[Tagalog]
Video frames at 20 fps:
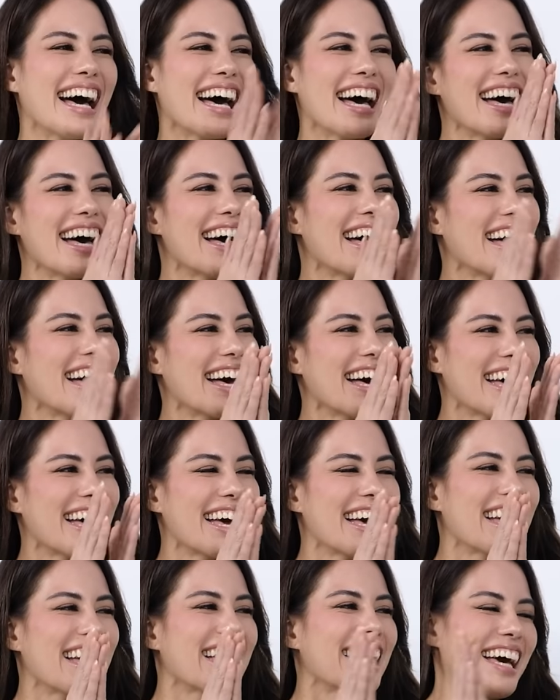Hi!
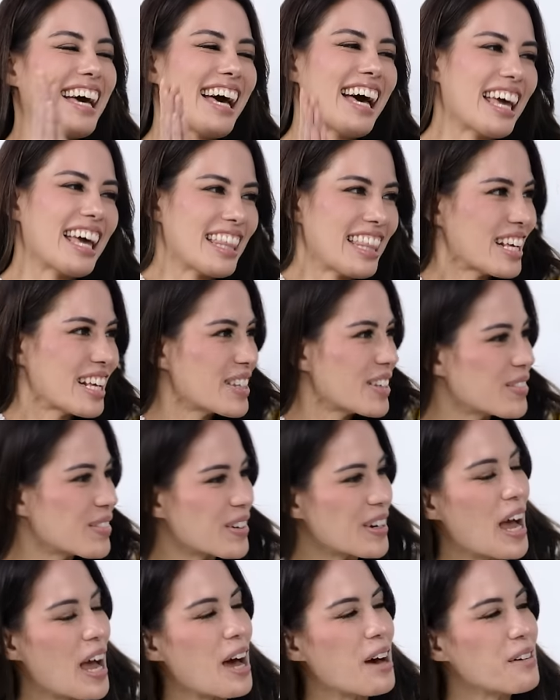Hi! Thank
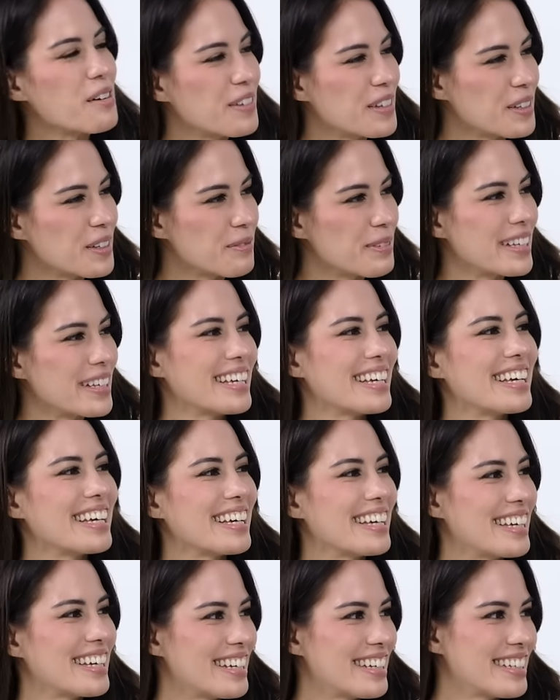you for having
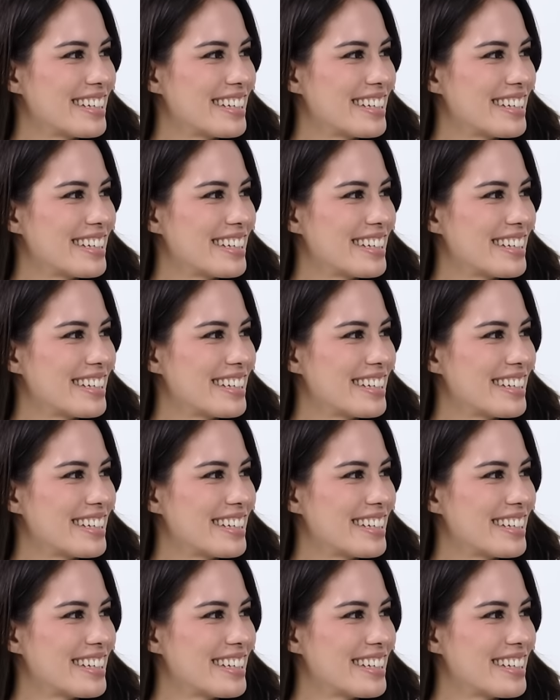me.